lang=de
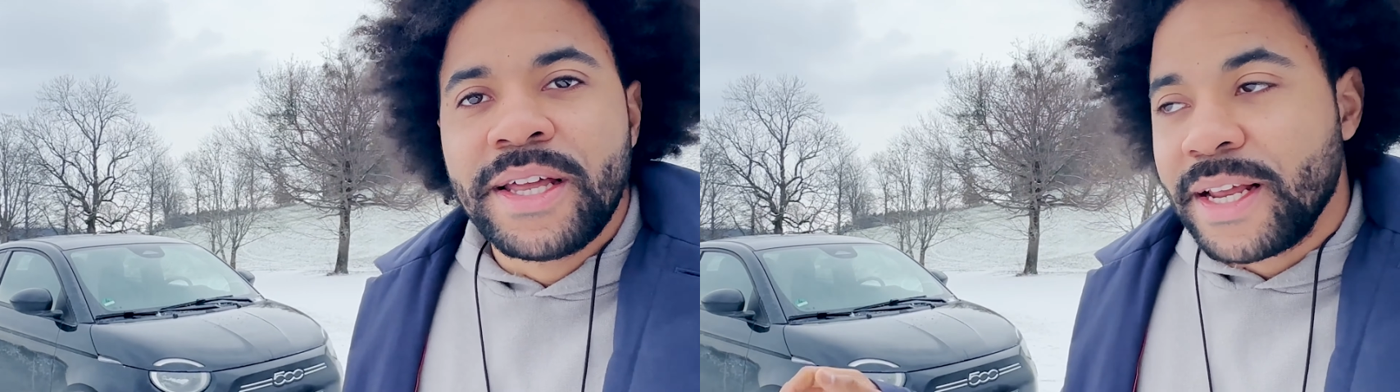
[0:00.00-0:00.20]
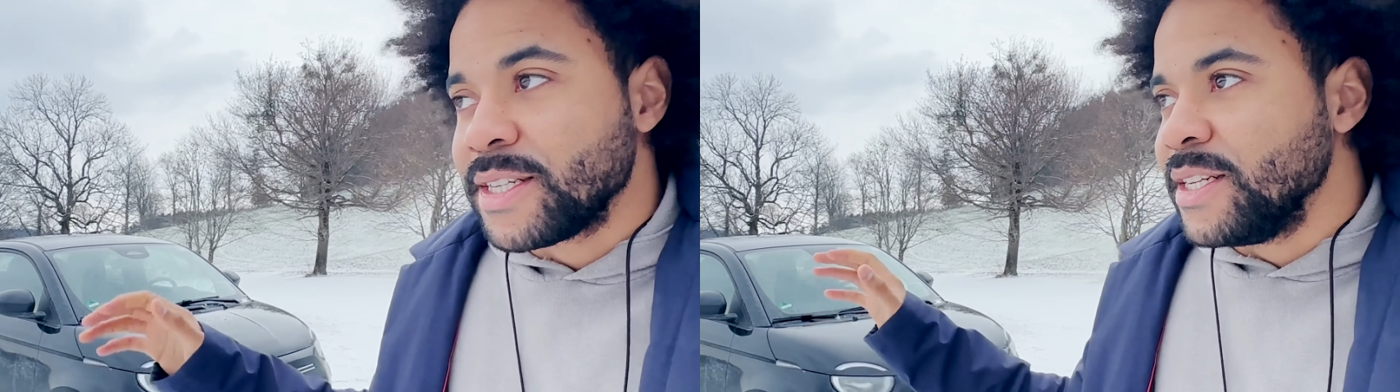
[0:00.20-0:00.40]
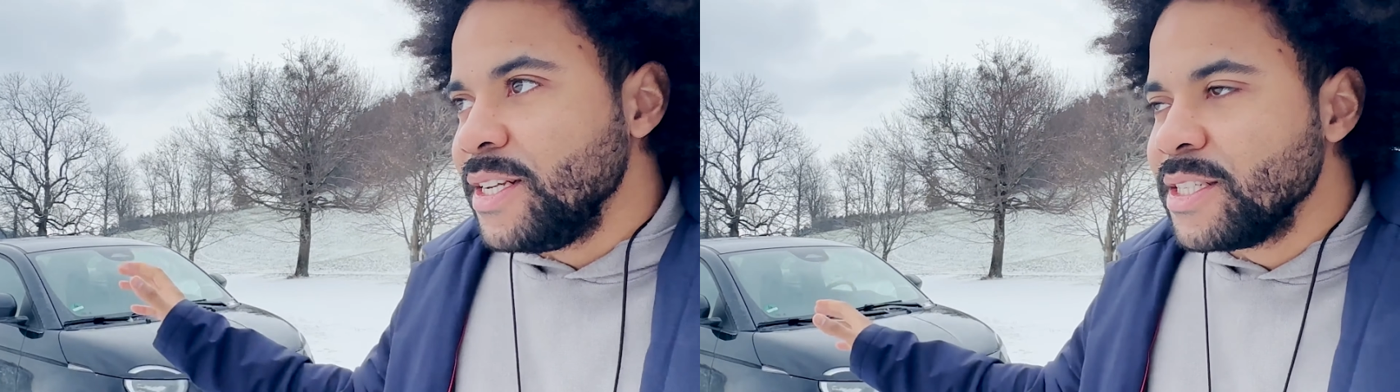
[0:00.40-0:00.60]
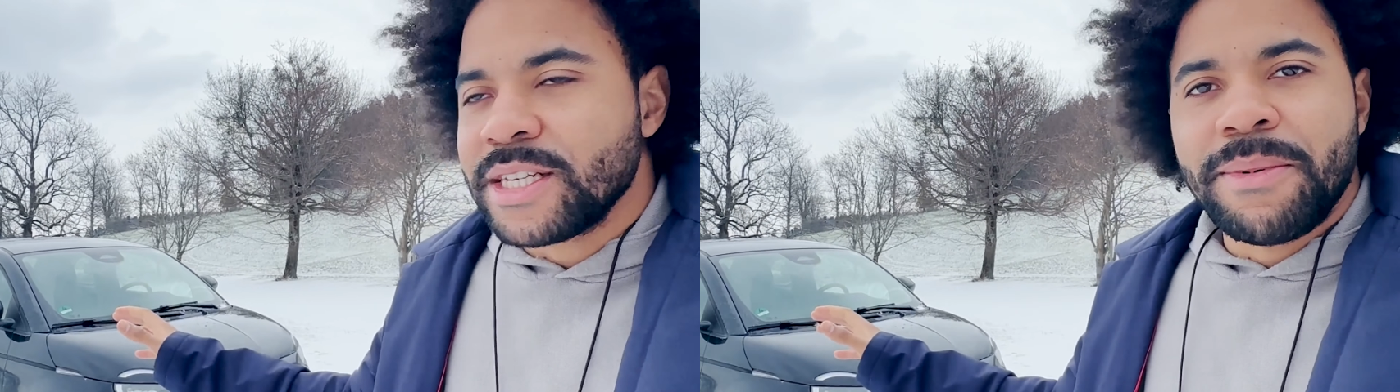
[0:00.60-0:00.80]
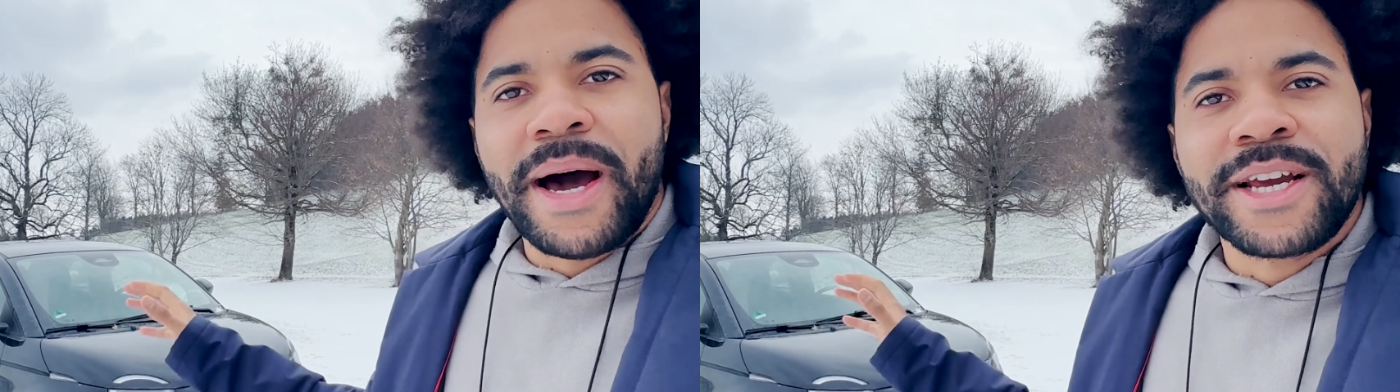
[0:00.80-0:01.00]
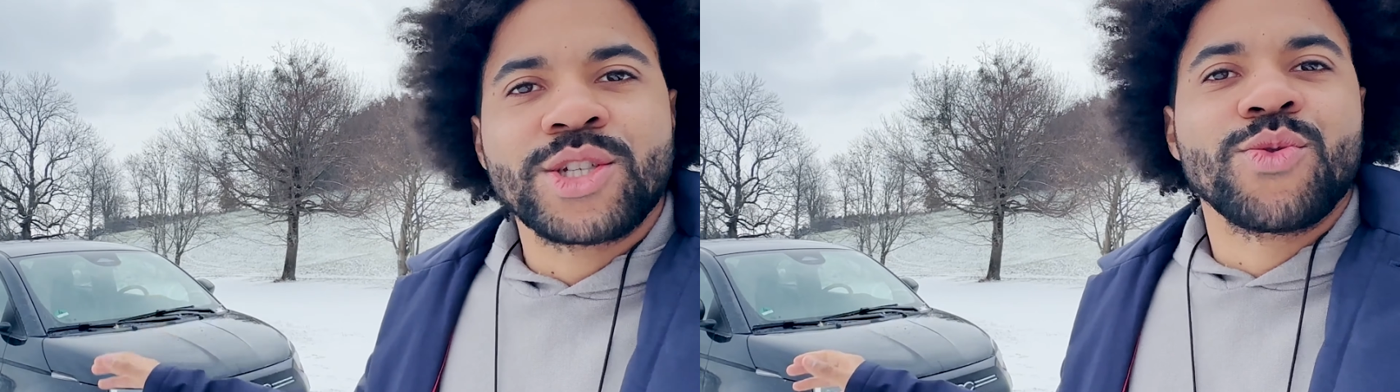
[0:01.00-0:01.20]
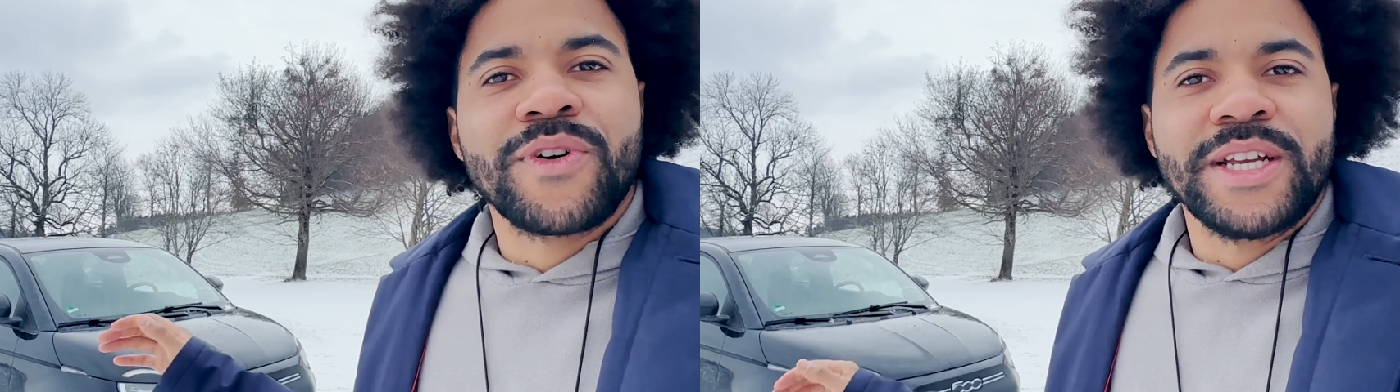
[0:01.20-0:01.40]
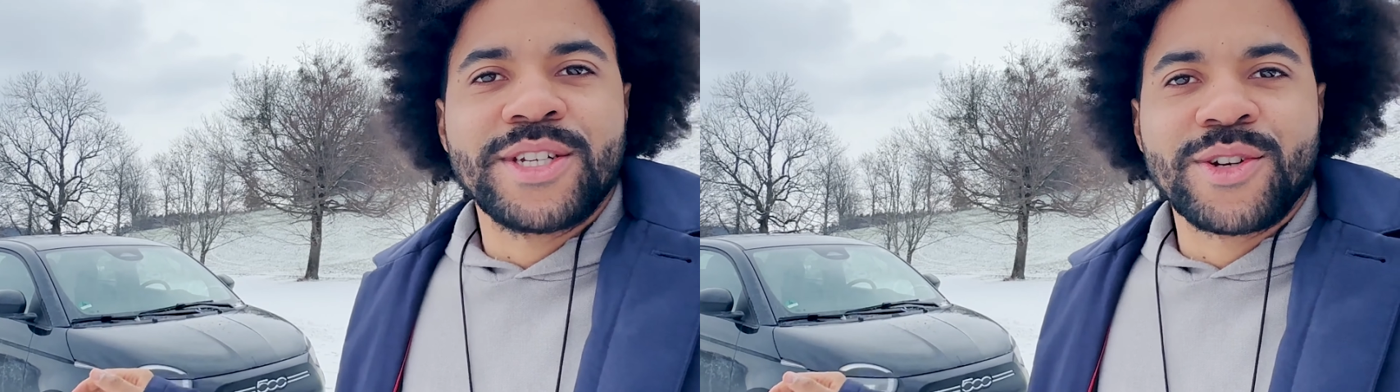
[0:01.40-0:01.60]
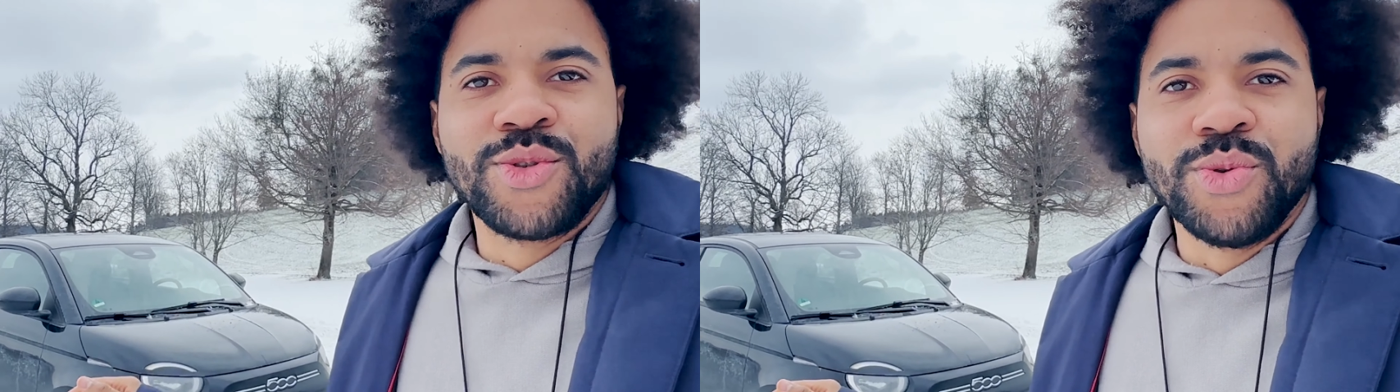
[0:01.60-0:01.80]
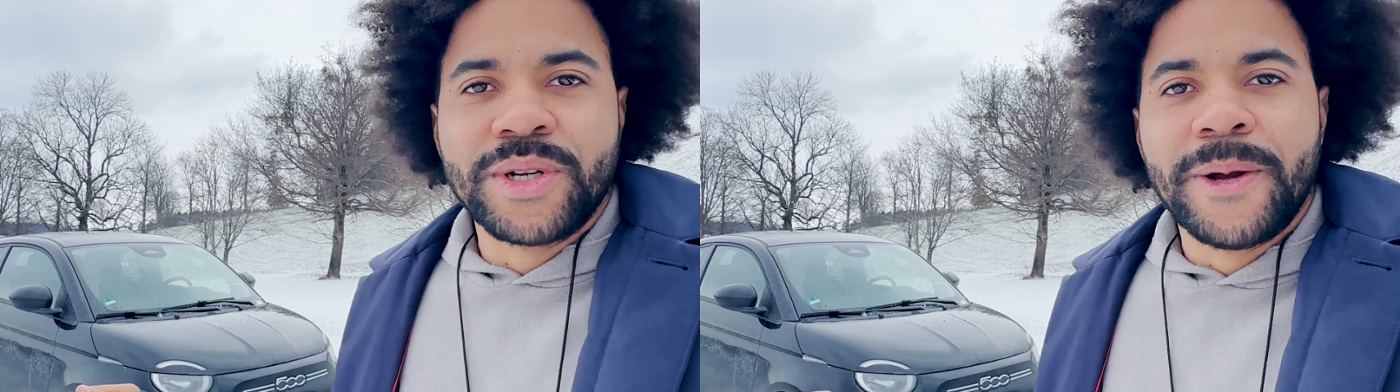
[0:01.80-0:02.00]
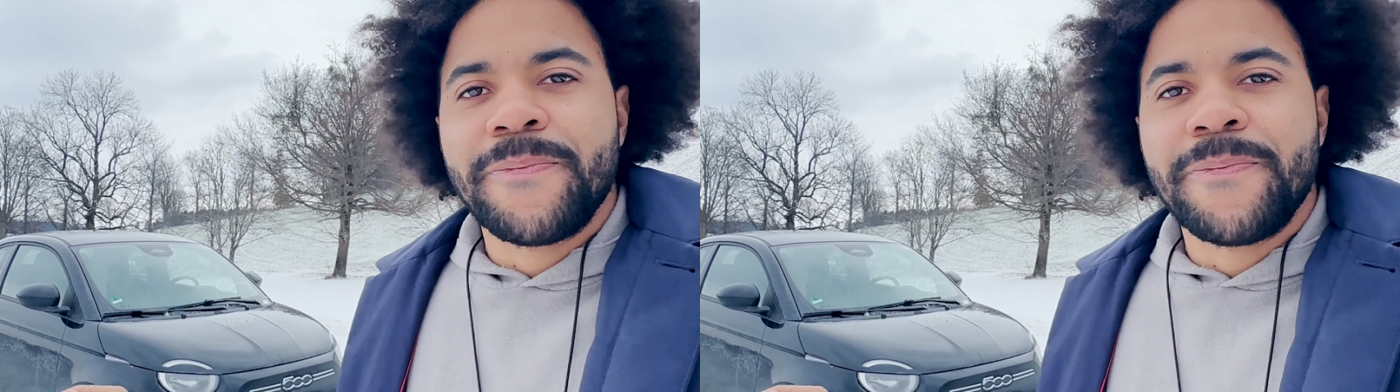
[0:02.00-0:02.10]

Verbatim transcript: der seinen Dienst aber eigentlich zuverlässig tut.